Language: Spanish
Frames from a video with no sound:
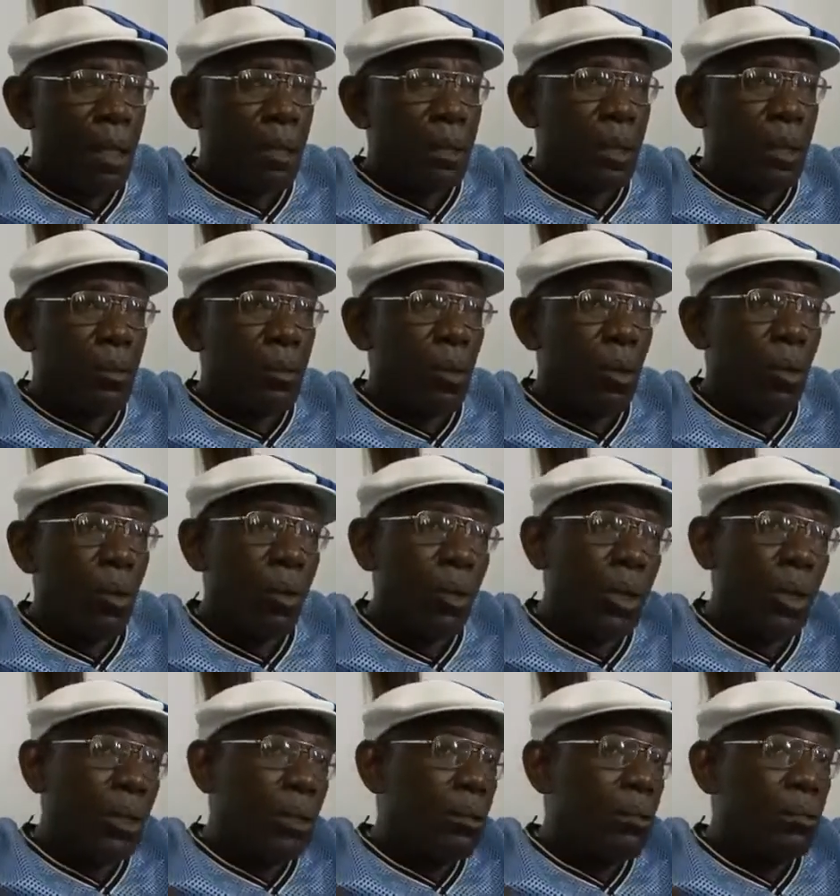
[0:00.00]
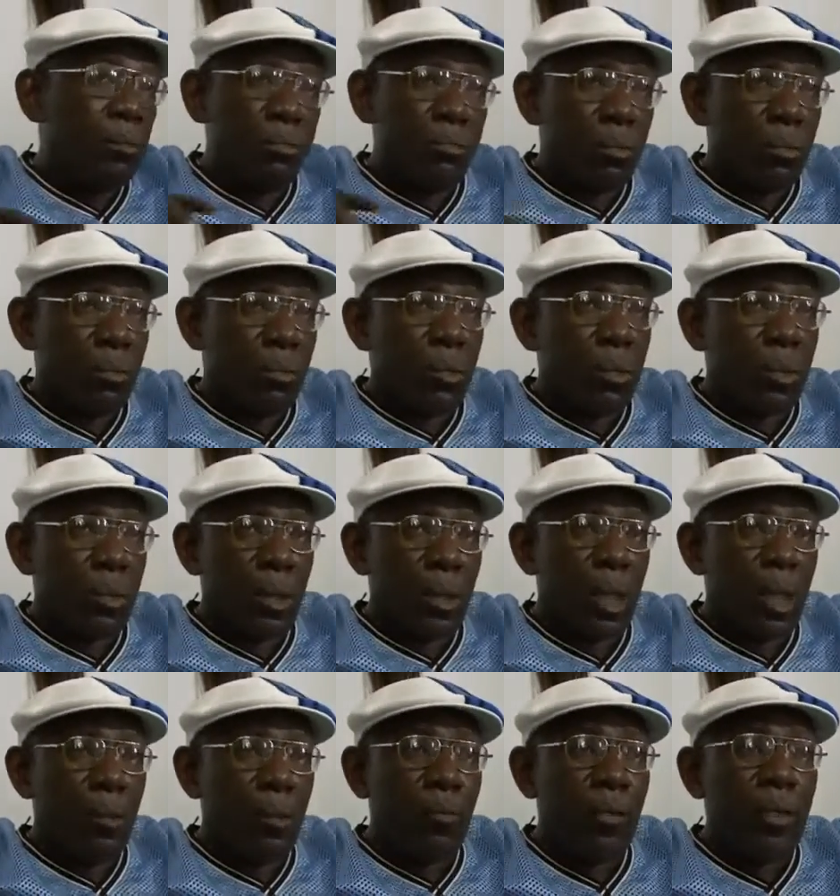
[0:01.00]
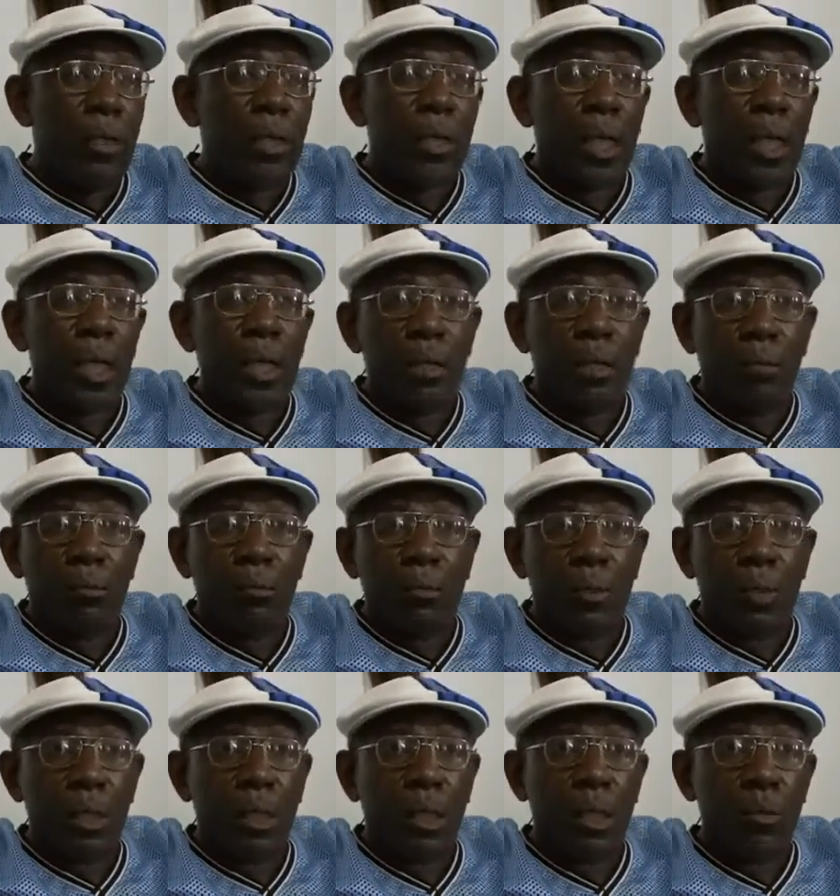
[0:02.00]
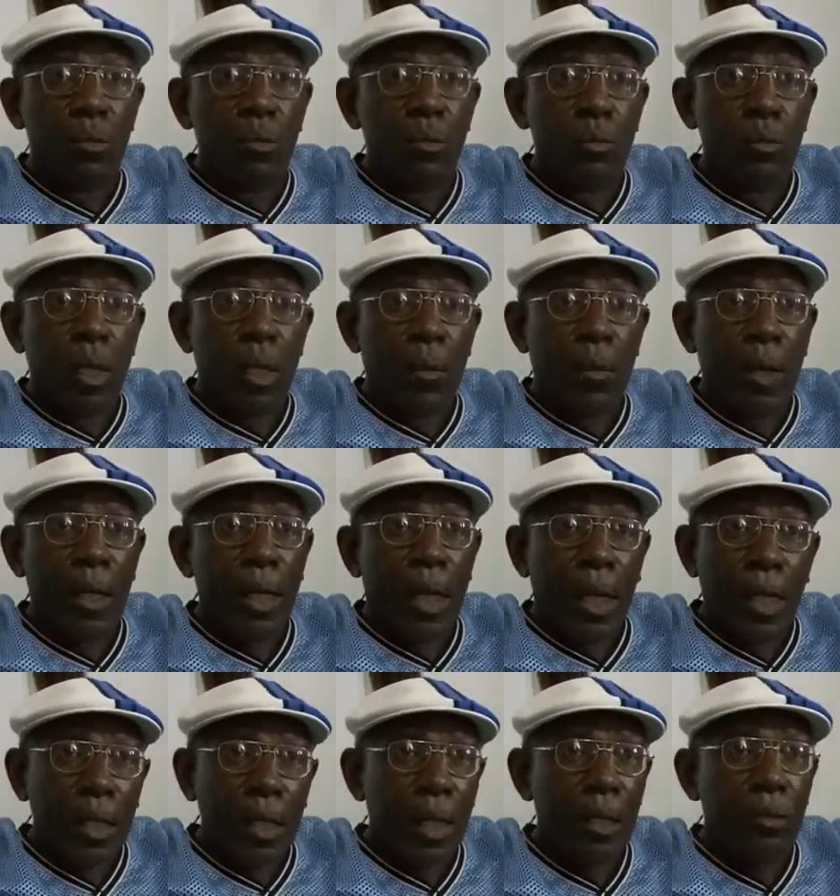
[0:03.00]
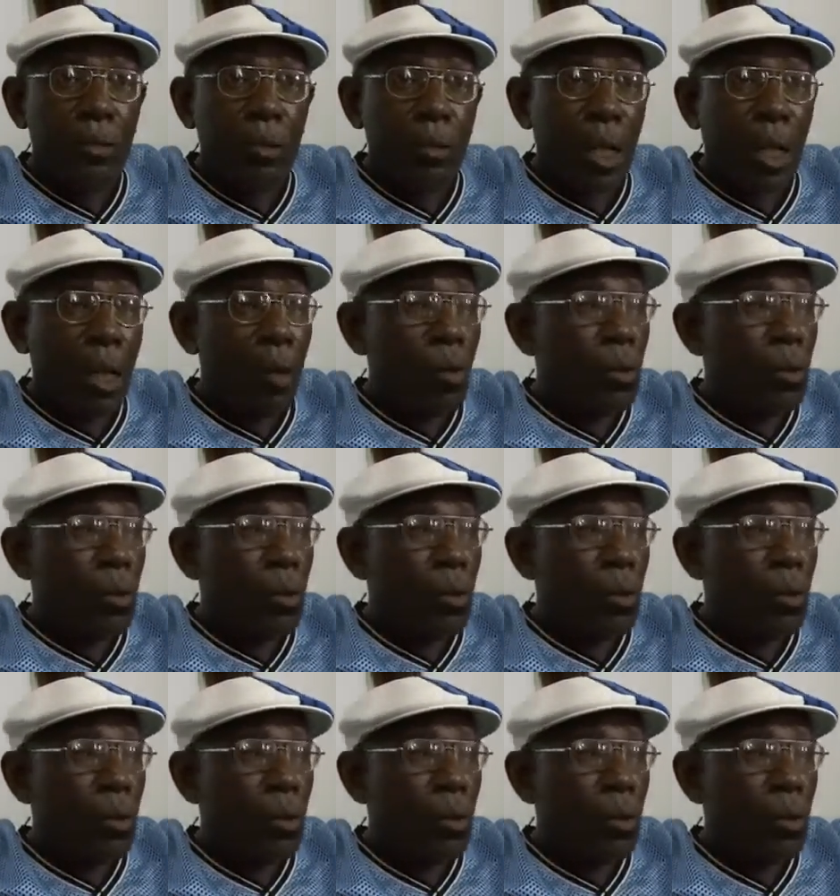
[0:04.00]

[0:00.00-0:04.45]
Sino hoy es difícil seguir en una valla cantando con la